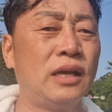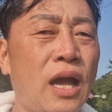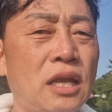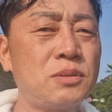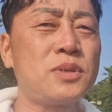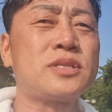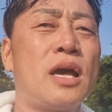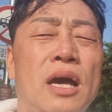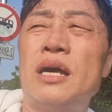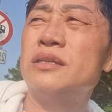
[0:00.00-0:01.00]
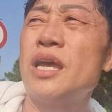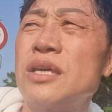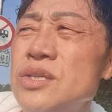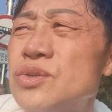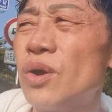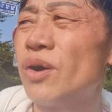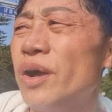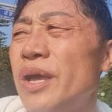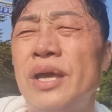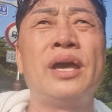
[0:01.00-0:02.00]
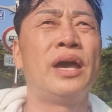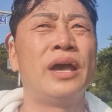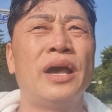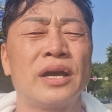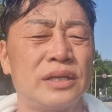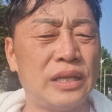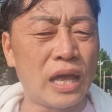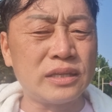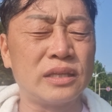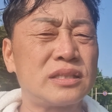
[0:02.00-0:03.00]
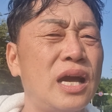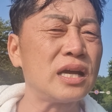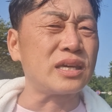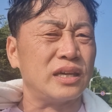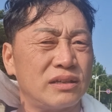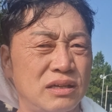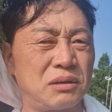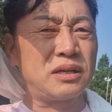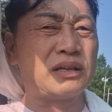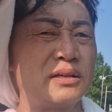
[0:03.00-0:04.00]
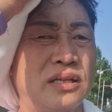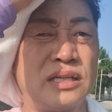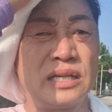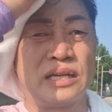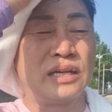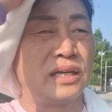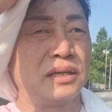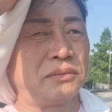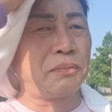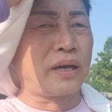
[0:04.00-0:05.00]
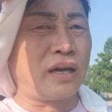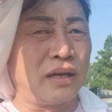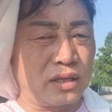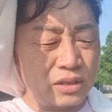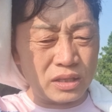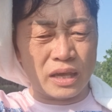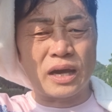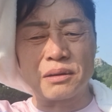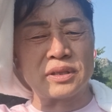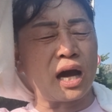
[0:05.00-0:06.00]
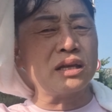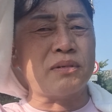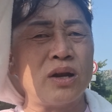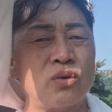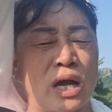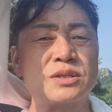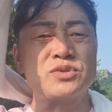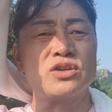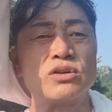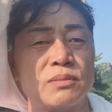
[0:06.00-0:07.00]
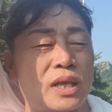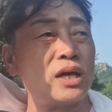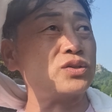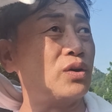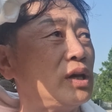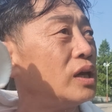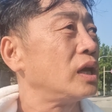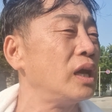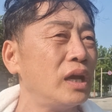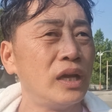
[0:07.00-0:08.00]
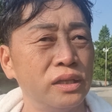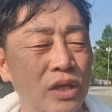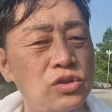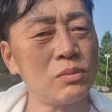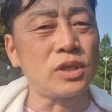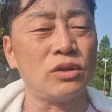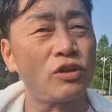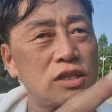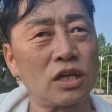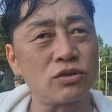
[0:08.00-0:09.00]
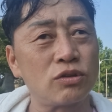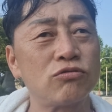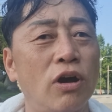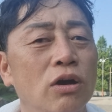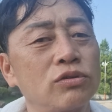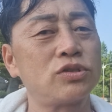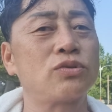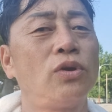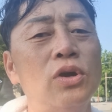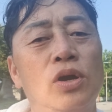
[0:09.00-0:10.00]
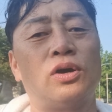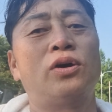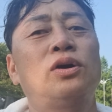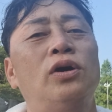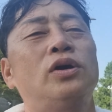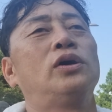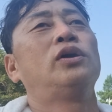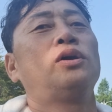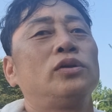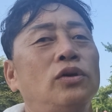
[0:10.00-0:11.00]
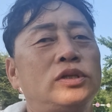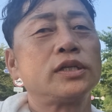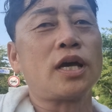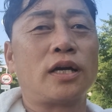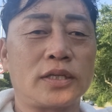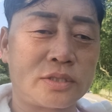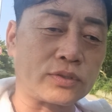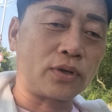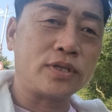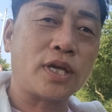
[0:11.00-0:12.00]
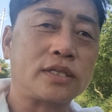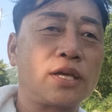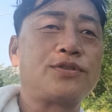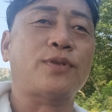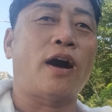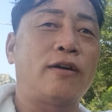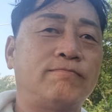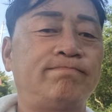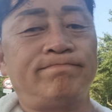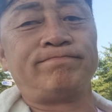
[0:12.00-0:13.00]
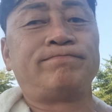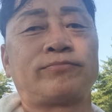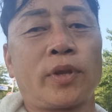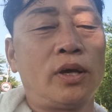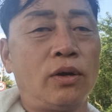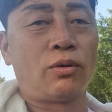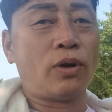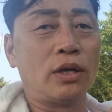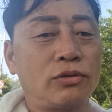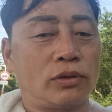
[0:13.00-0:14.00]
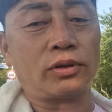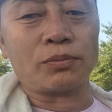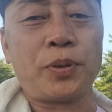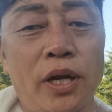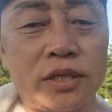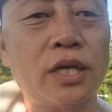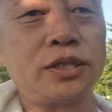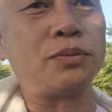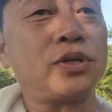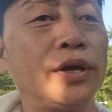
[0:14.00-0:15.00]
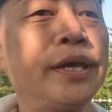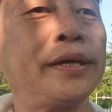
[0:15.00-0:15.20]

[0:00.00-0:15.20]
아침 식사 챙기시고요. 낮에 뜨겁게 밖에 엔간하면 나가지 말고 아침 저녁으로 나가시오. 나 좀 이따 유달산 또 입고 가갖고 찍고 또 정상 가서 찍고 인사드리겠습니다. 올 하루도 편하게 잘 쉬십시오.